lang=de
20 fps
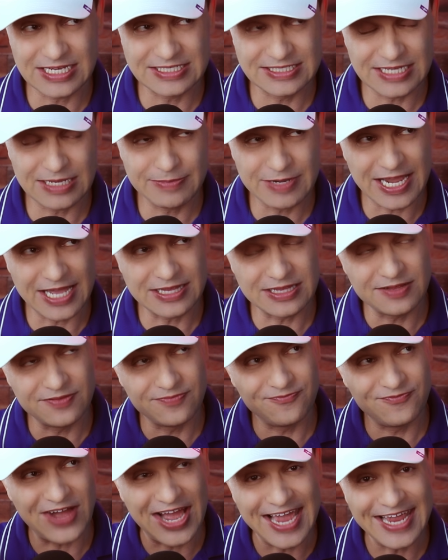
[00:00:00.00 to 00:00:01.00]
sehr
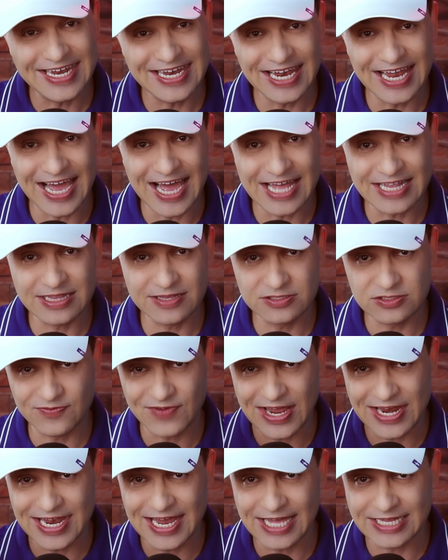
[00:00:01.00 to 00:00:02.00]
bekannten Weinladen, also
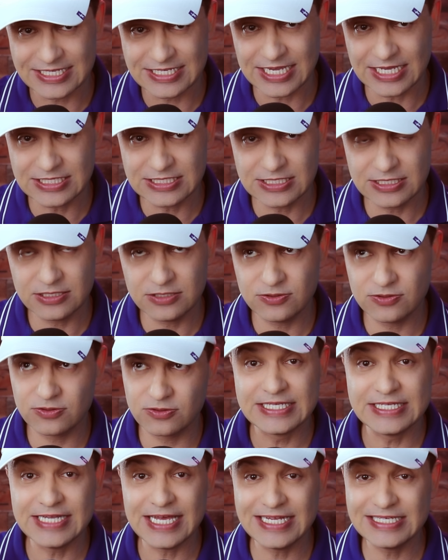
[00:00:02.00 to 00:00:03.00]
Weinladenkette,
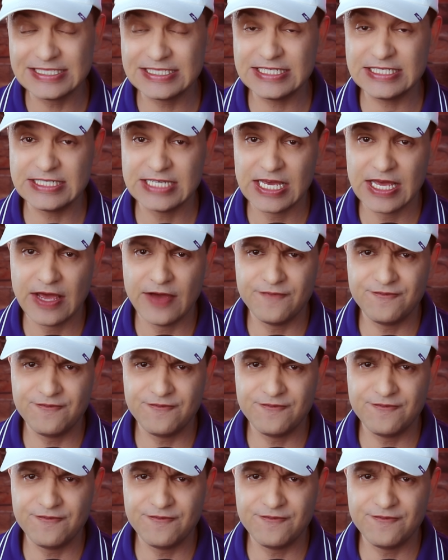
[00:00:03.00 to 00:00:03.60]
die nennen sich